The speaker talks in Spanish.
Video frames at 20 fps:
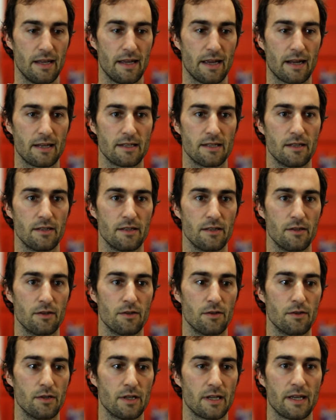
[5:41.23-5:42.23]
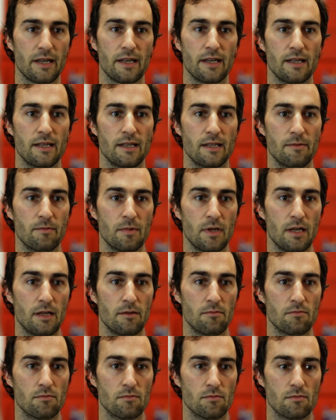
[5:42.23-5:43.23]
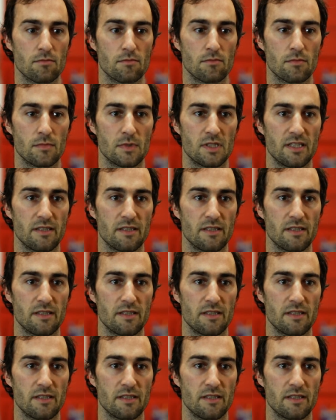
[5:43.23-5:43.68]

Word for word: en el sentido de que mm,